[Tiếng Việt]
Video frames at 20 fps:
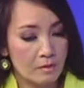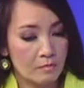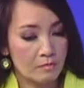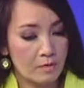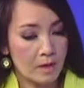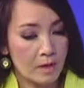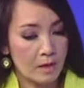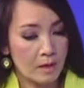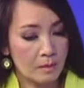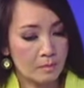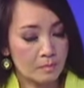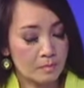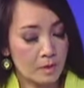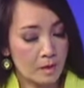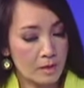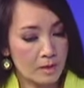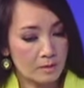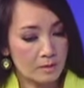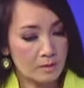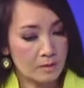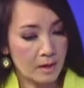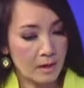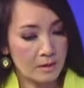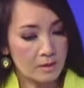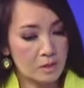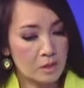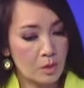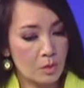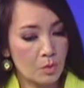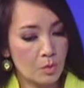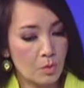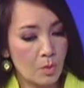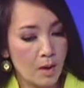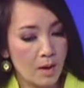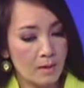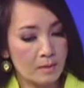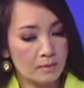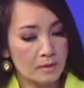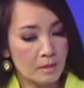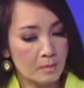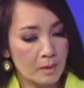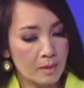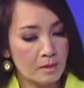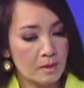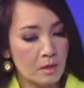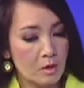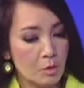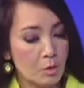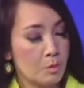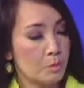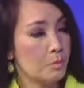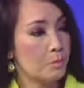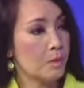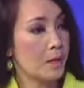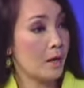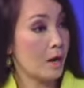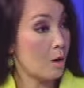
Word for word: và đó là từ Á Châu qua Tây Bán Cầu mà